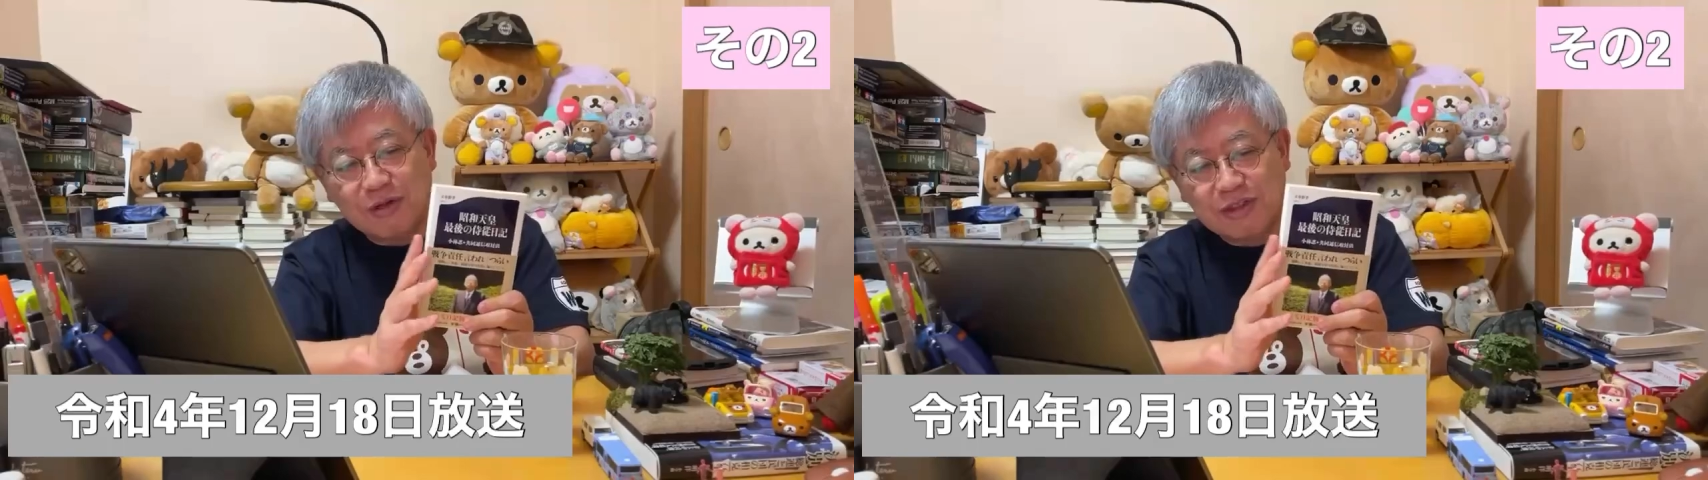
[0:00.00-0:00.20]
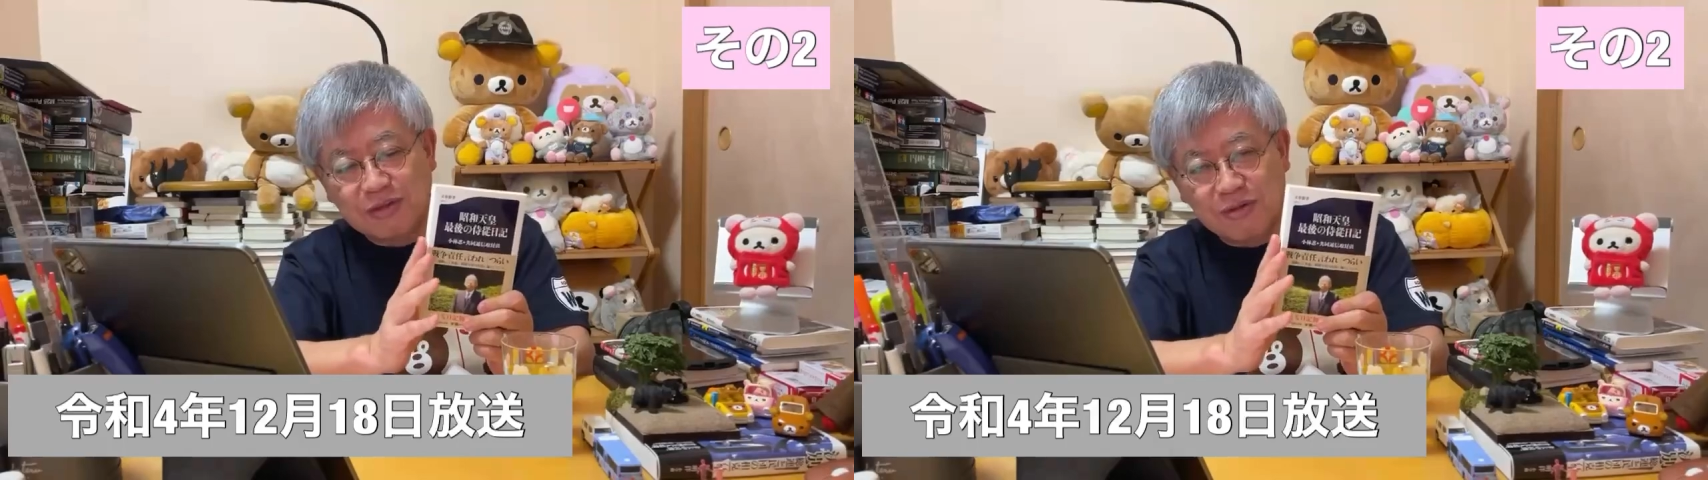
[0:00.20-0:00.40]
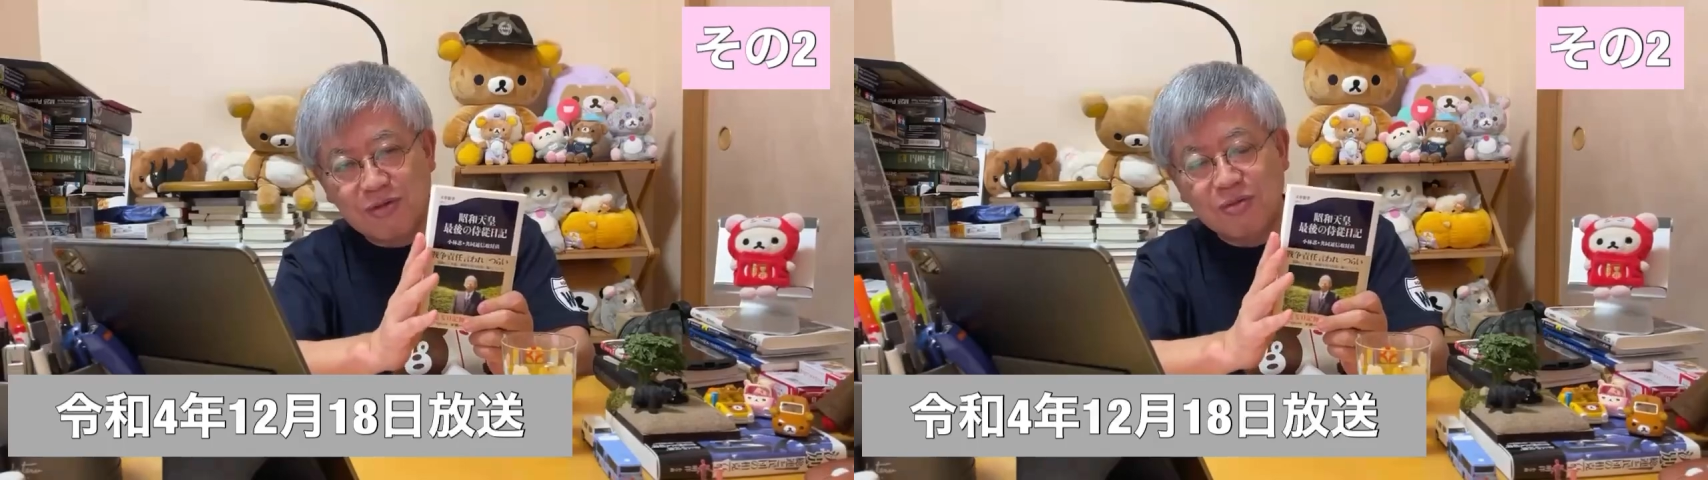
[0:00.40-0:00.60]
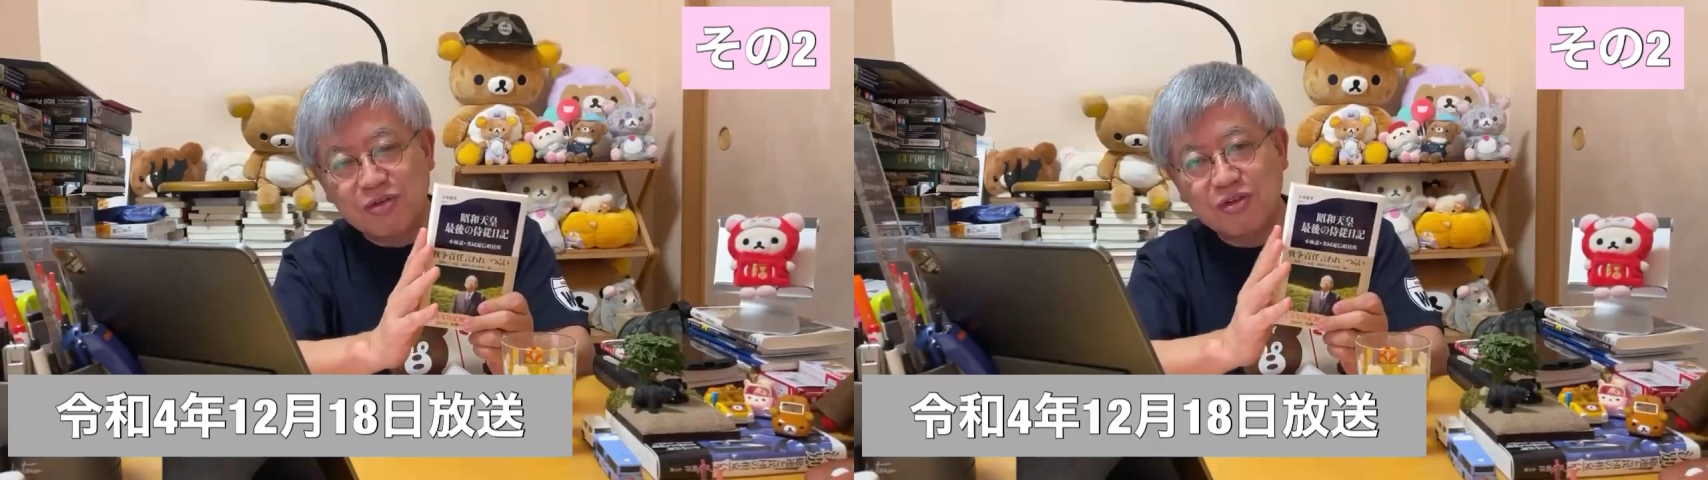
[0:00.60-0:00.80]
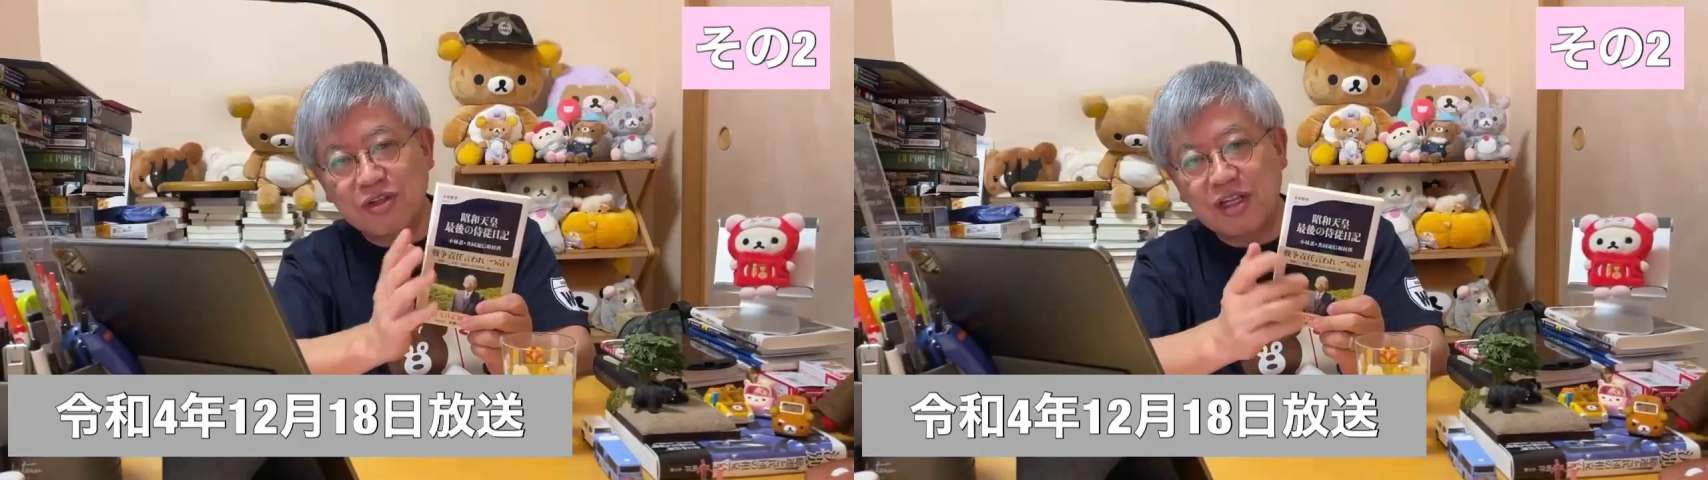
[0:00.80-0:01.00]
これすごく
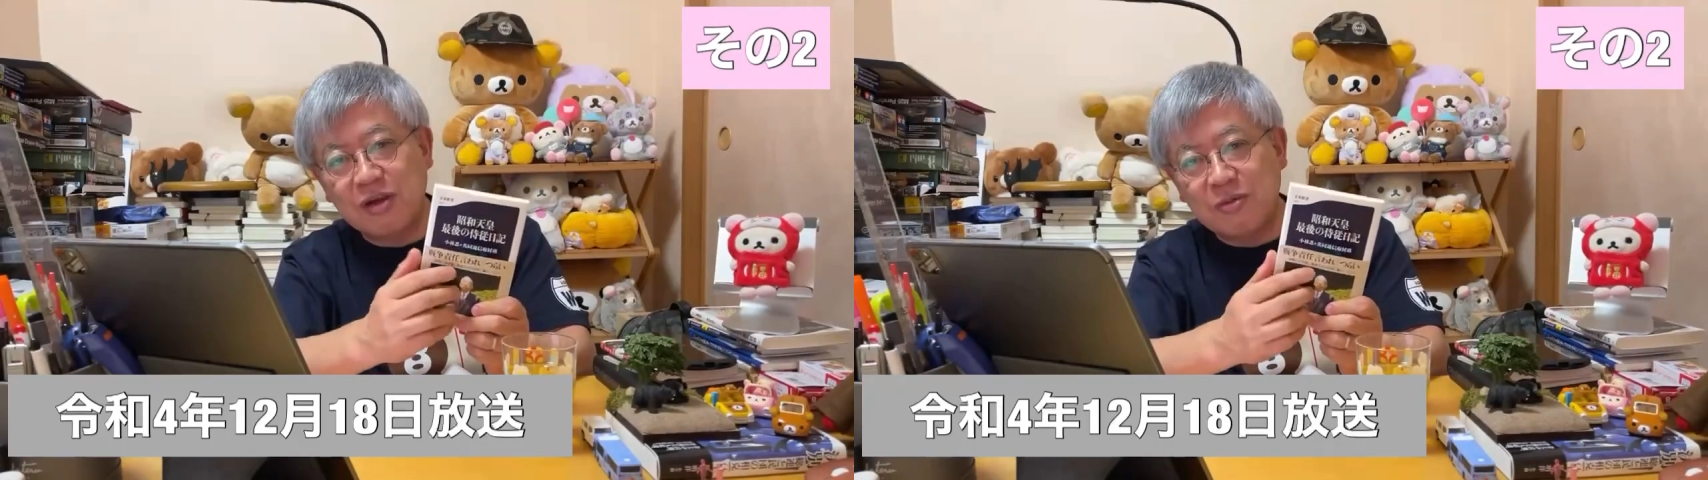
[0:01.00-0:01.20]
面白い、ただ